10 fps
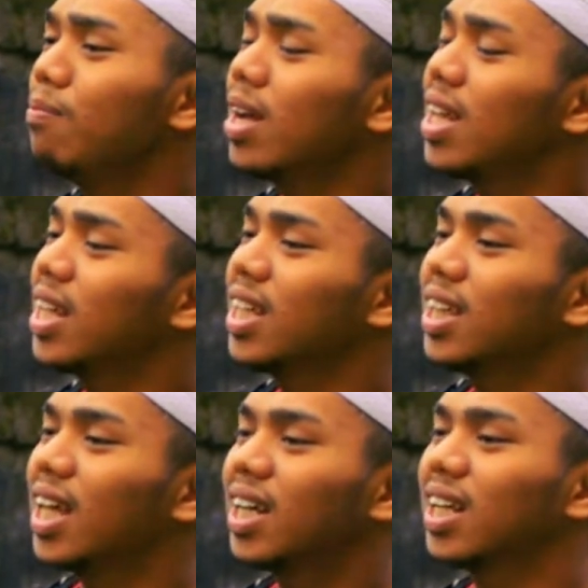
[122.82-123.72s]
amal
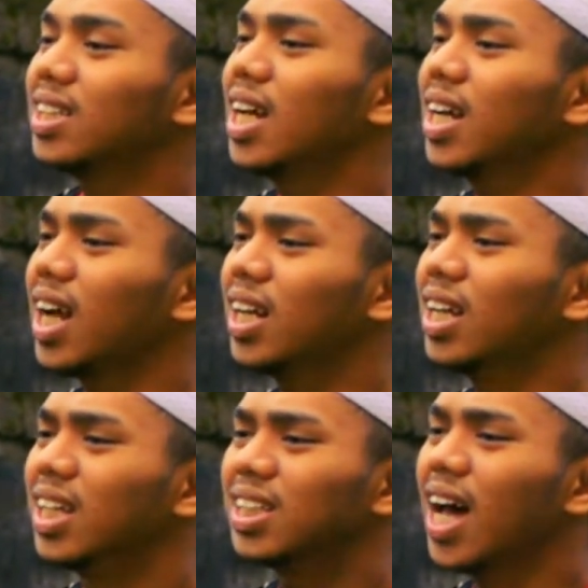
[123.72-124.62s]
yang kita
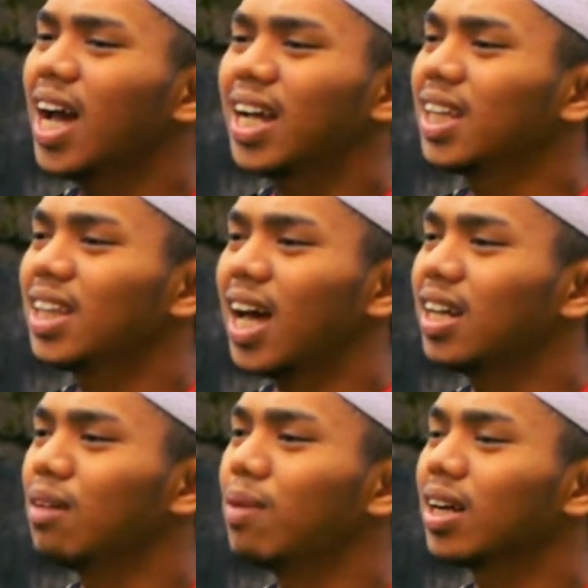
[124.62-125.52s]
kerjakan
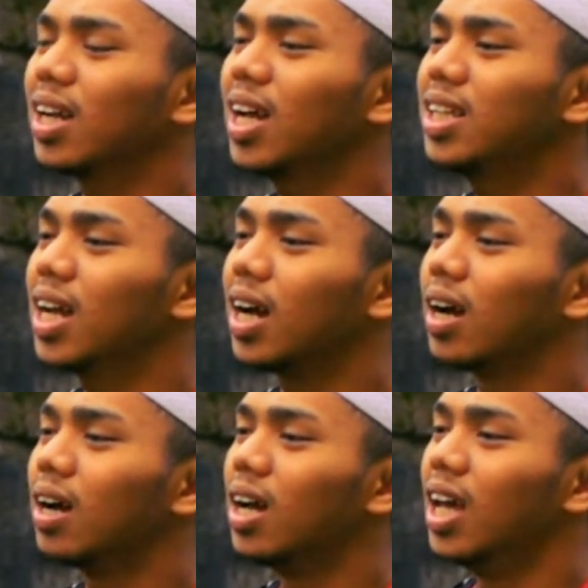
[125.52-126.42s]
seakan tak ada
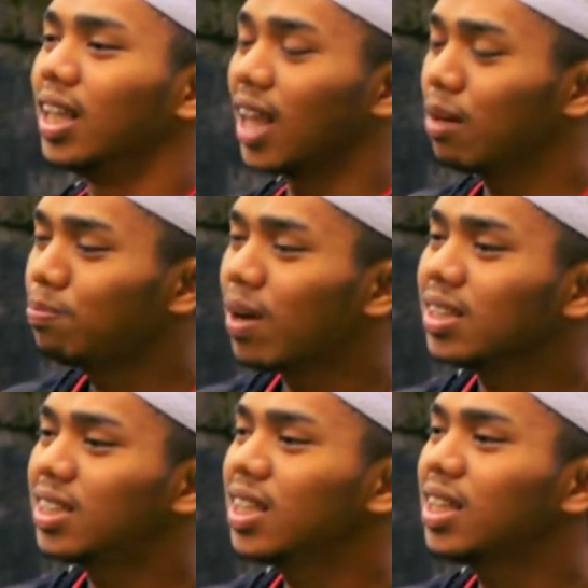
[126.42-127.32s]
maknanya.
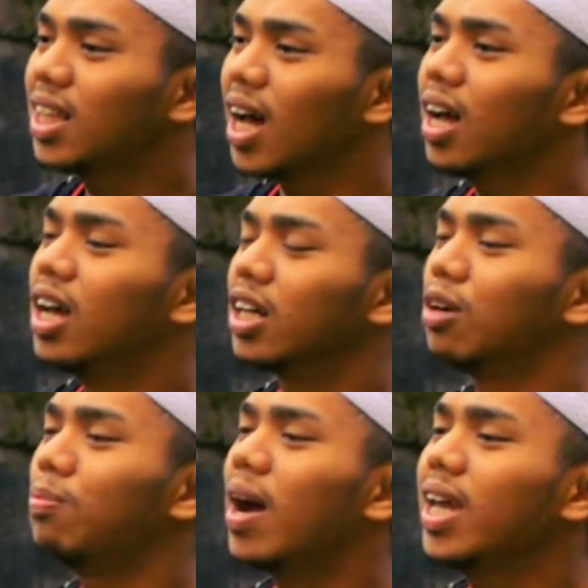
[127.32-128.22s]
Tanpa
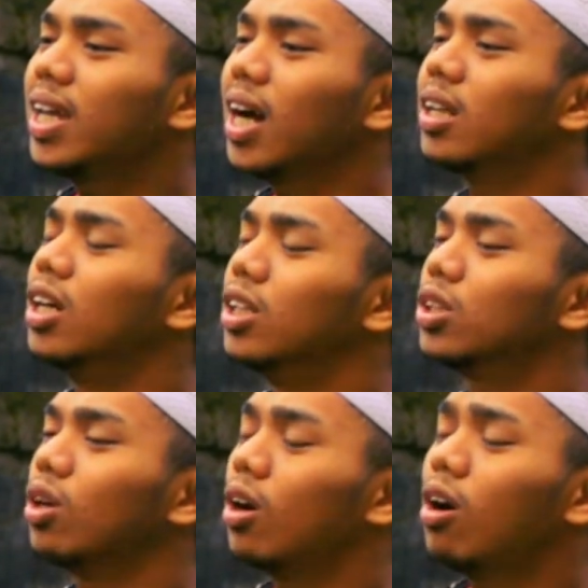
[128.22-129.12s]
cinta,
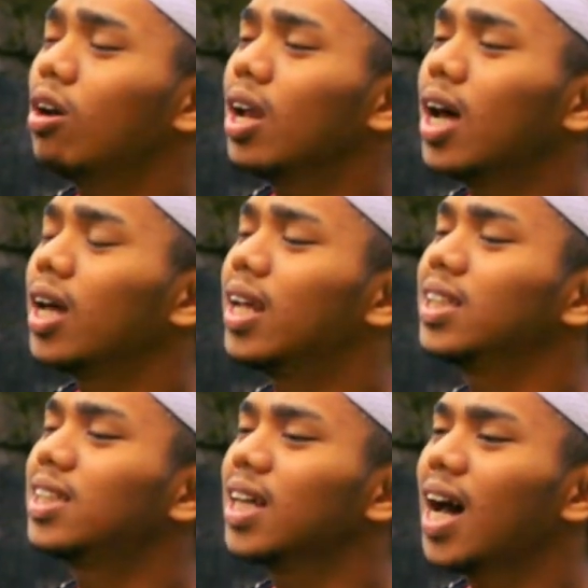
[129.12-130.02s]
kebaikan
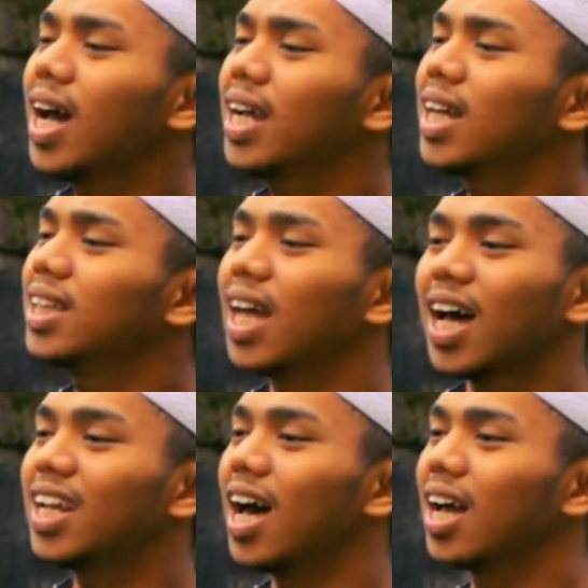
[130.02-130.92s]
seolah dan
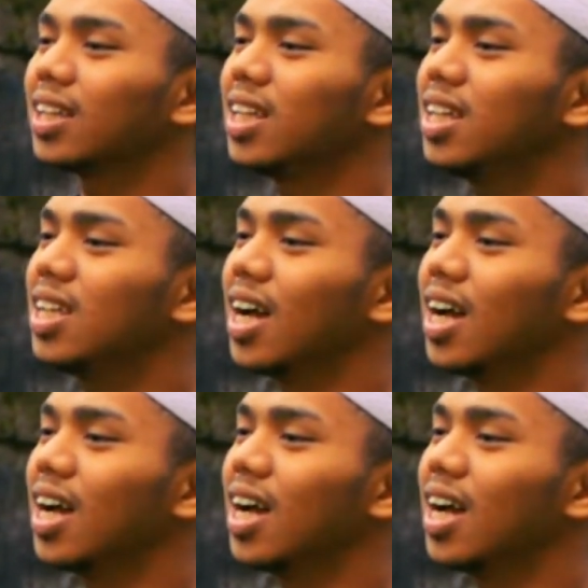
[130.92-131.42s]
seakan tak ada